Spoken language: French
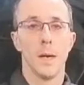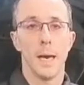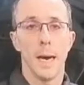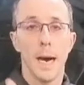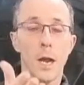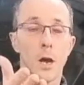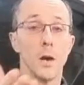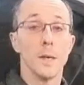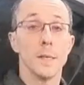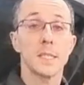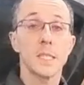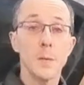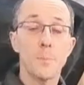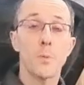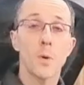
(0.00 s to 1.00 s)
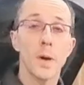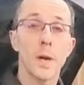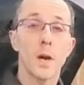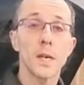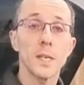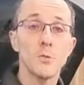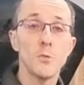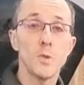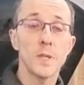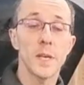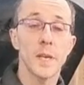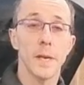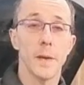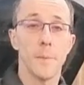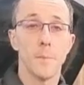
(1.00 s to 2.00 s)
Alors, ce qui pourrait en
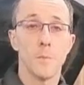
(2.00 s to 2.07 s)
résulter,